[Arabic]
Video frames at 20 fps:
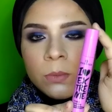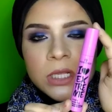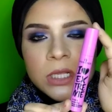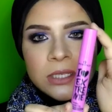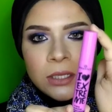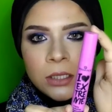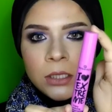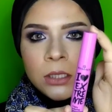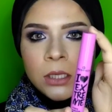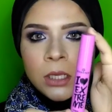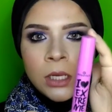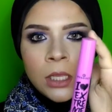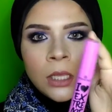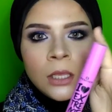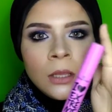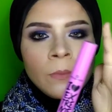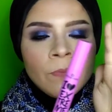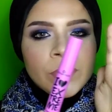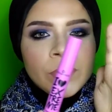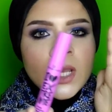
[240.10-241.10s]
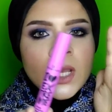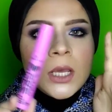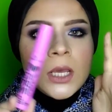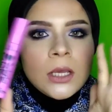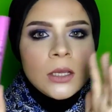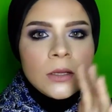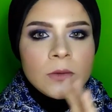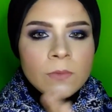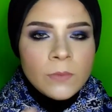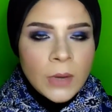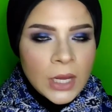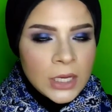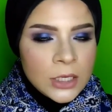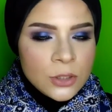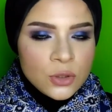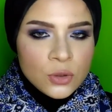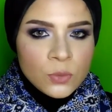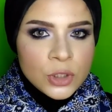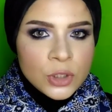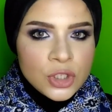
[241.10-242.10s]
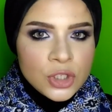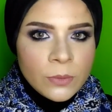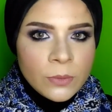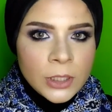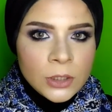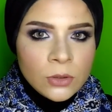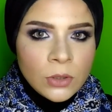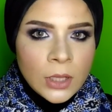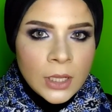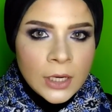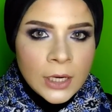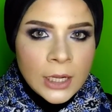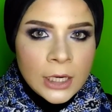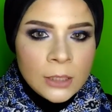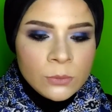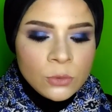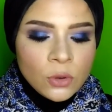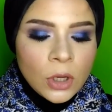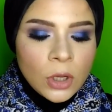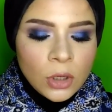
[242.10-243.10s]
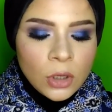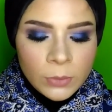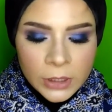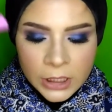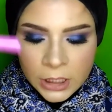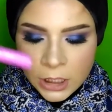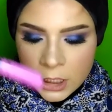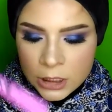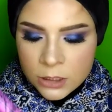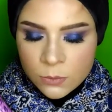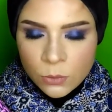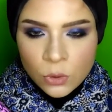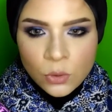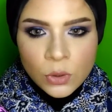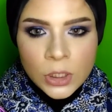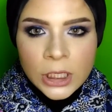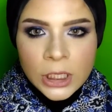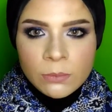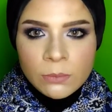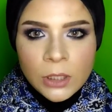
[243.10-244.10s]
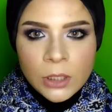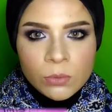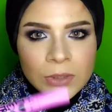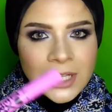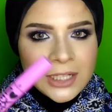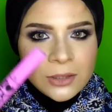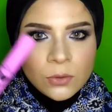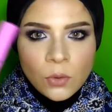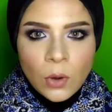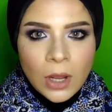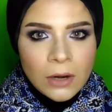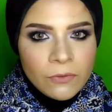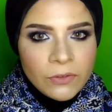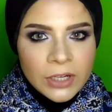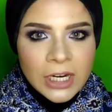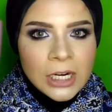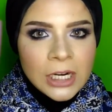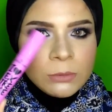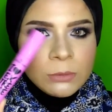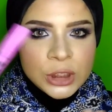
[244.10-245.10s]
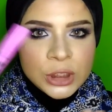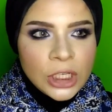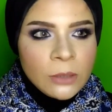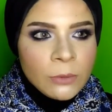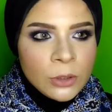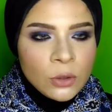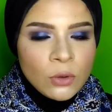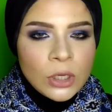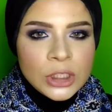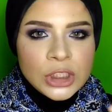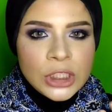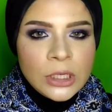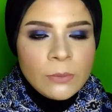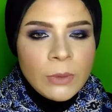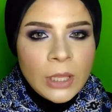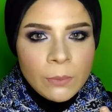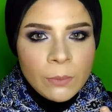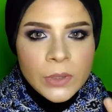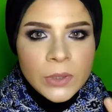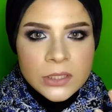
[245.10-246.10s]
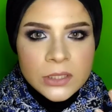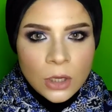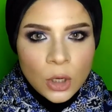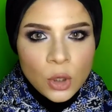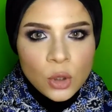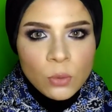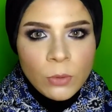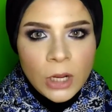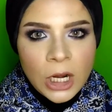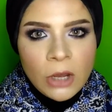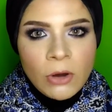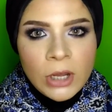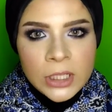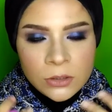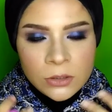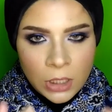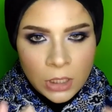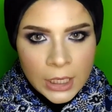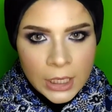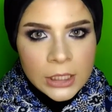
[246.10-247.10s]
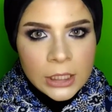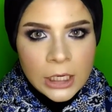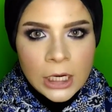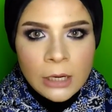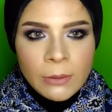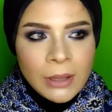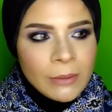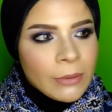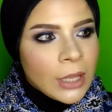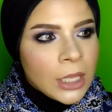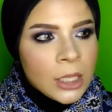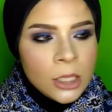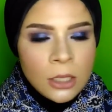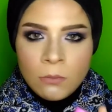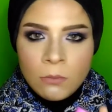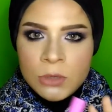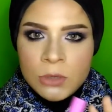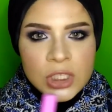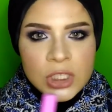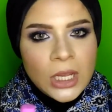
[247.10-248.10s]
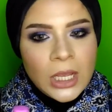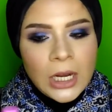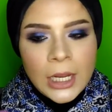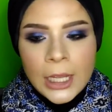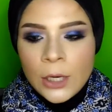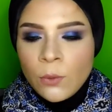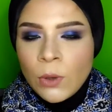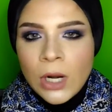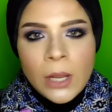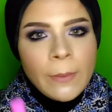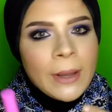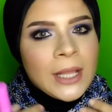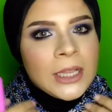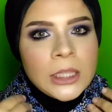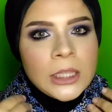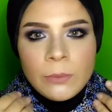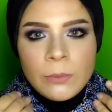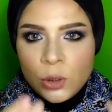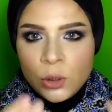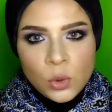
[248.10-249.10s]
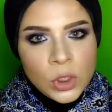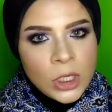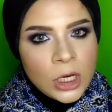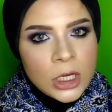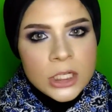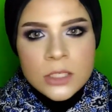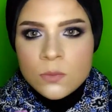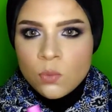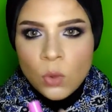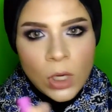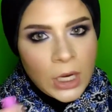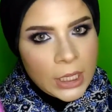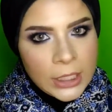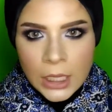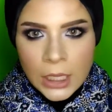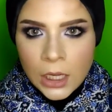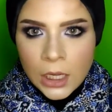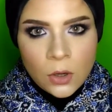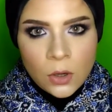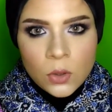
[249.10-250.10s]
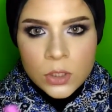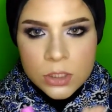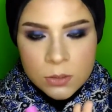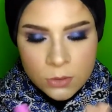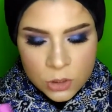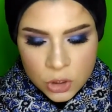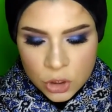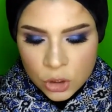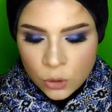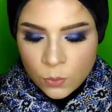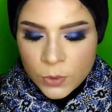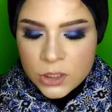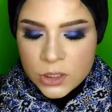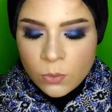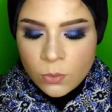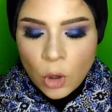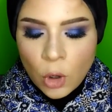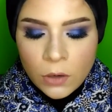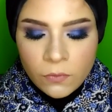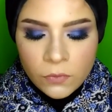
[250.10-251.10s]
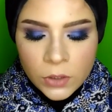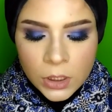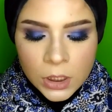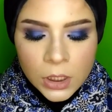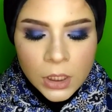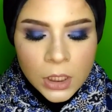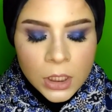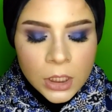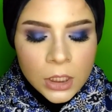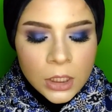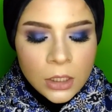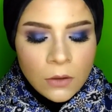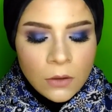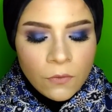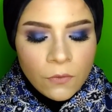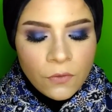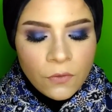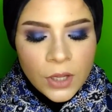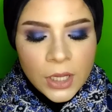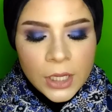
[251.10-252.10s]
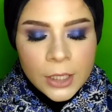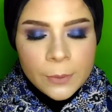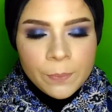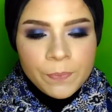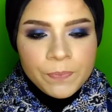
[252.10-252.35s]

ب 90 جنيه آه، محل سو ماتش طبعا انا كلمتكم عنه قبل كده هسيب لكم اللينك بتاعه تحت وعلى فكره انا بشتري منه عشان بحب اسعاره بلاقوا عنده الحاجات اللي انا بجيبها مش اعلان ولا حتى بيدوني خصم ولا اي حاجه خالص عشان بس تبقوا عارفين ف